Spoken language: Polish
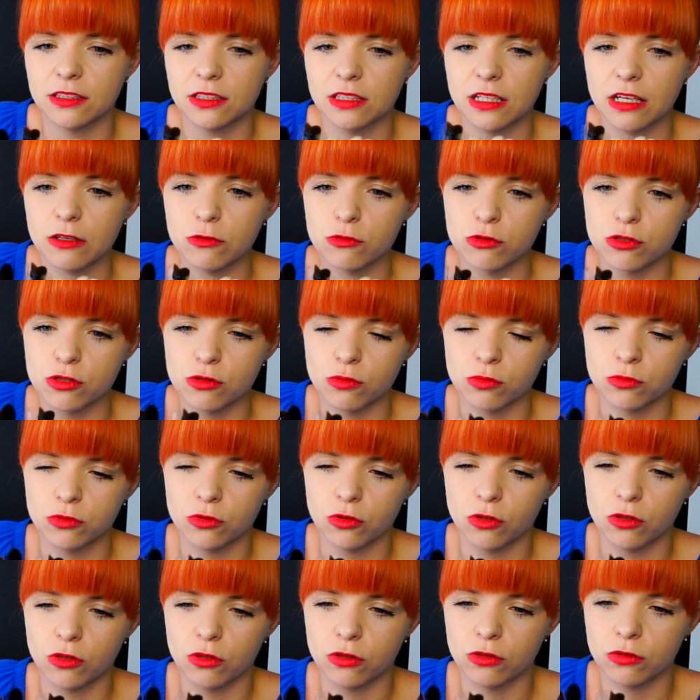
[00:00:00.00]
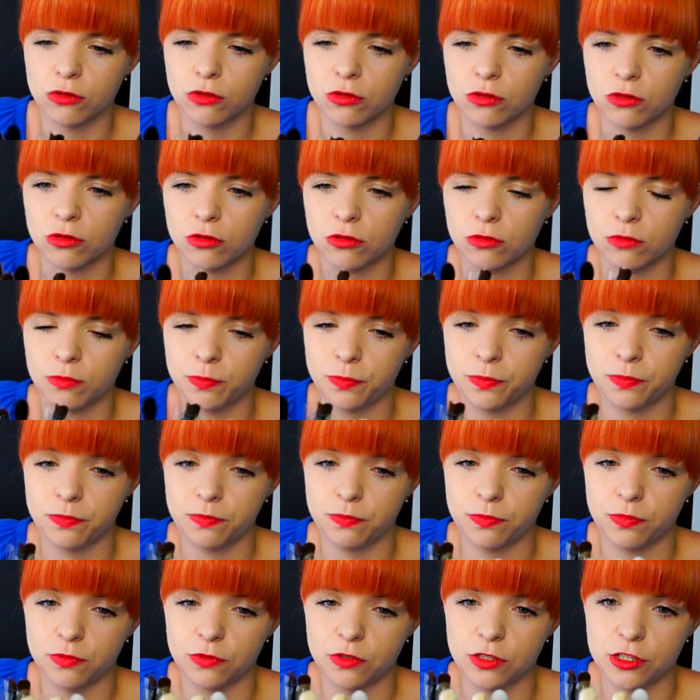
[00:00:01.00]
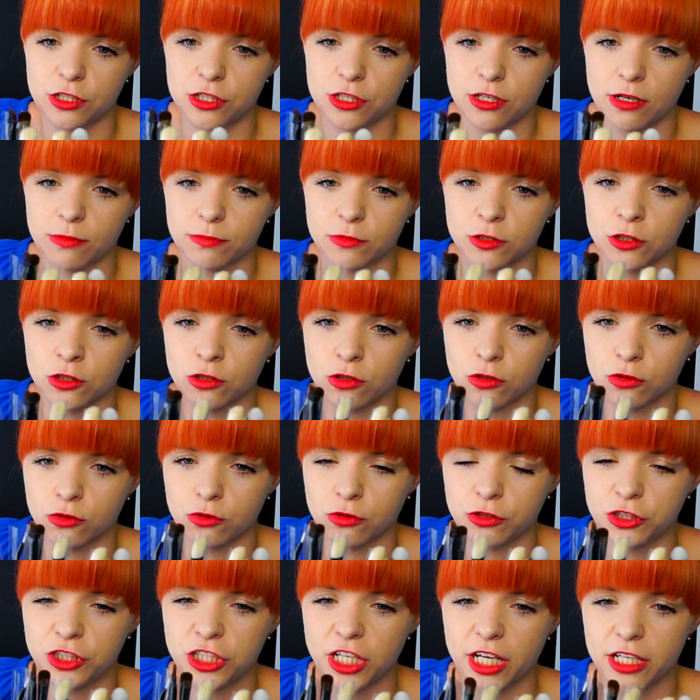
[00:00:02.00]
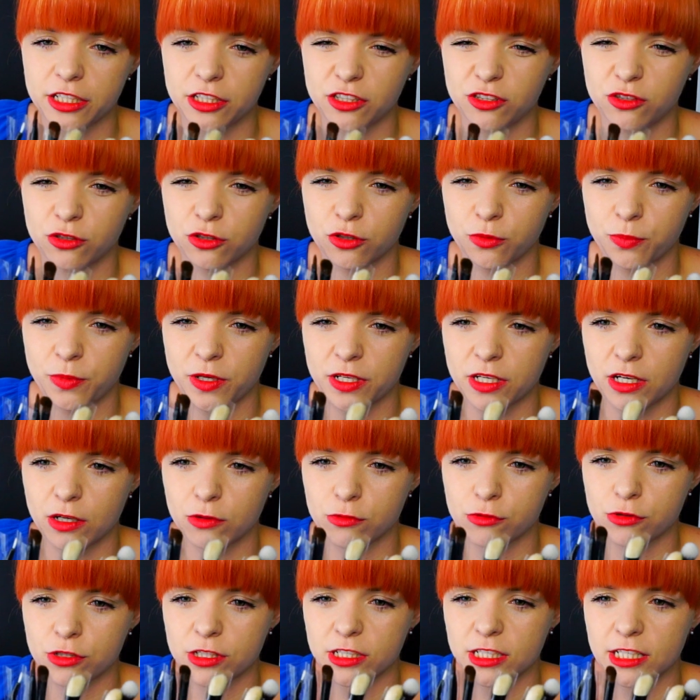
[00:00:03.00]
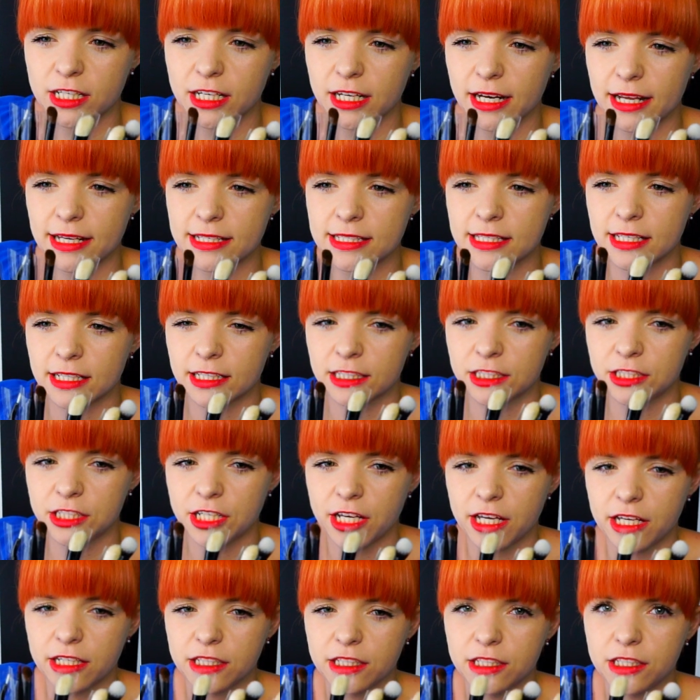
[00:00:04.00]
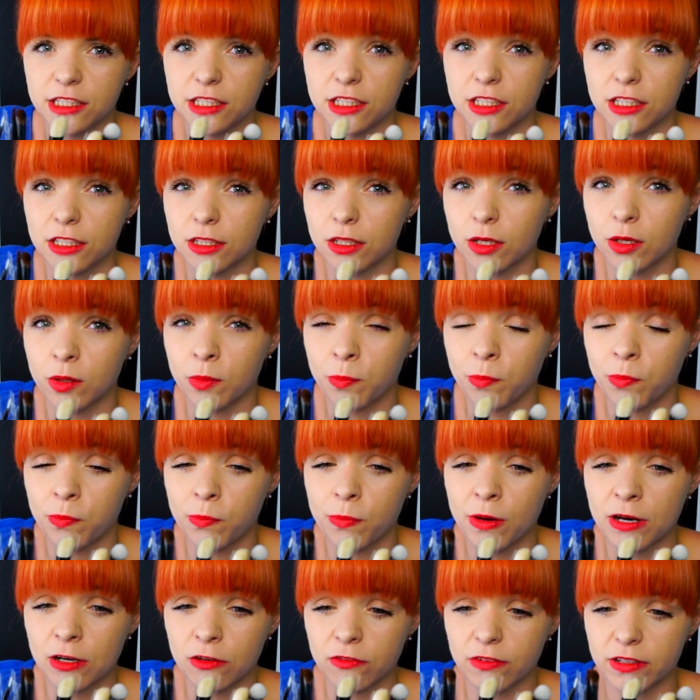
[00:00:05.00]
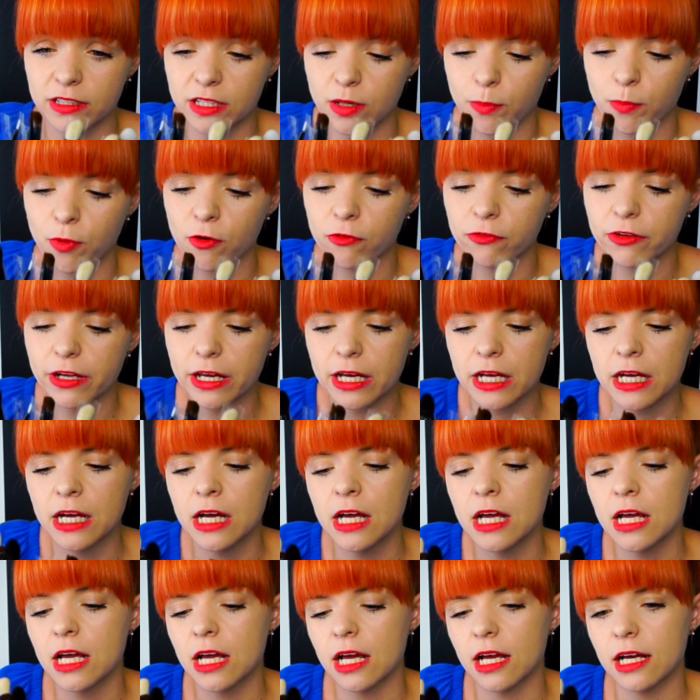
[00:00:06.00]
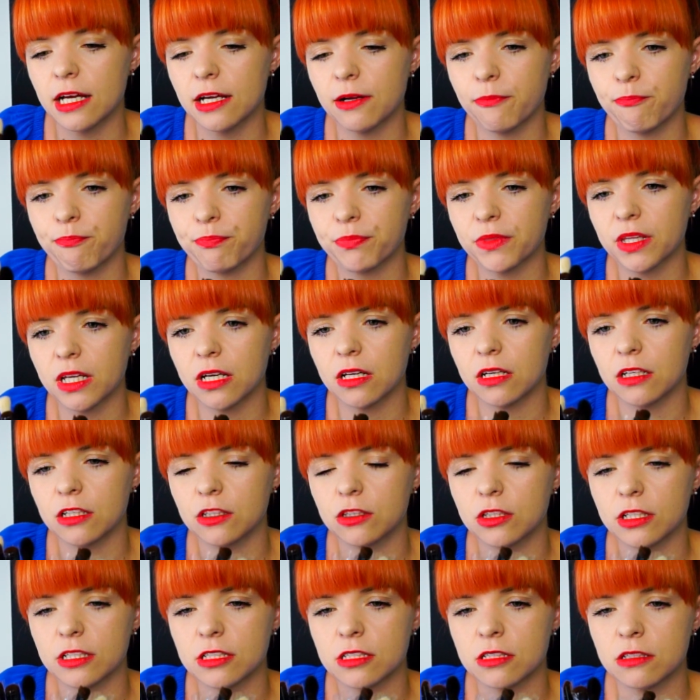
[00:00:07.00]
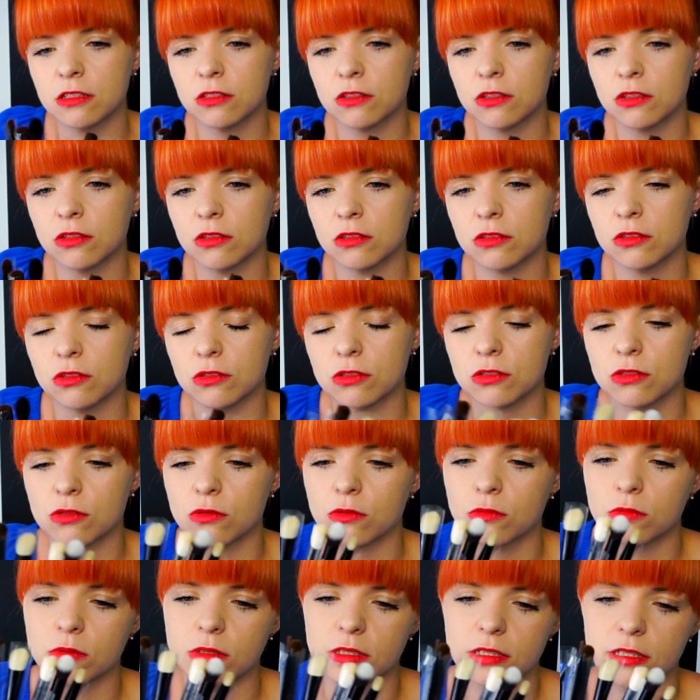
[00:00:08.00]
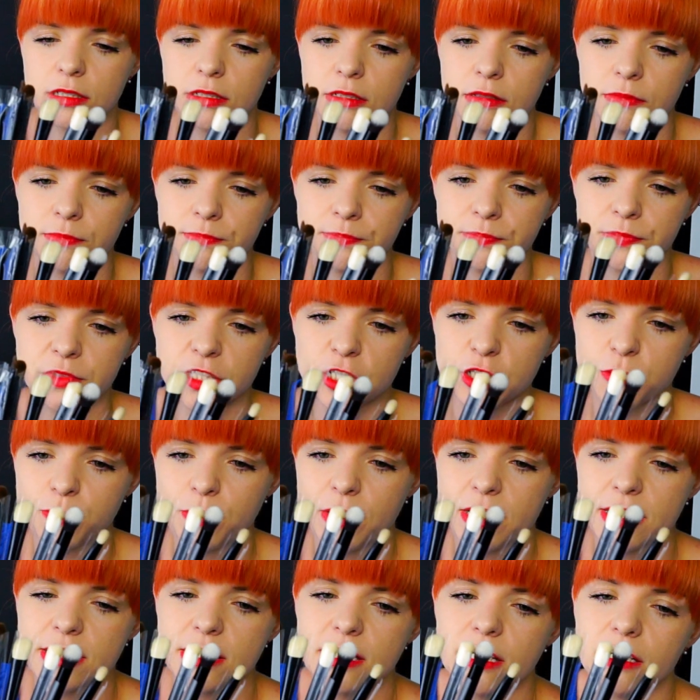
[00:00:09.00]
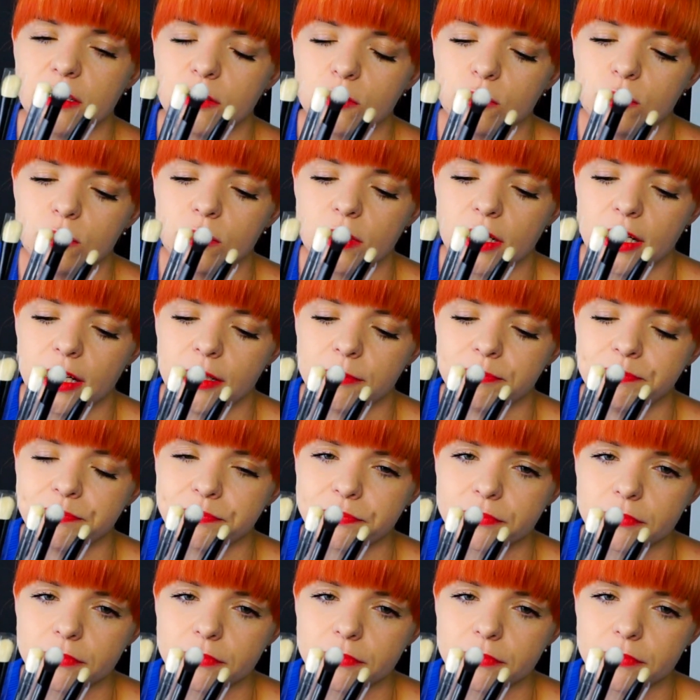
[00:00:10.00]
Te już są do podejrzewam tylko do cieni, do robienia różnych kresek, cieni, e, malowania powiek. I te, to są też pędzle, które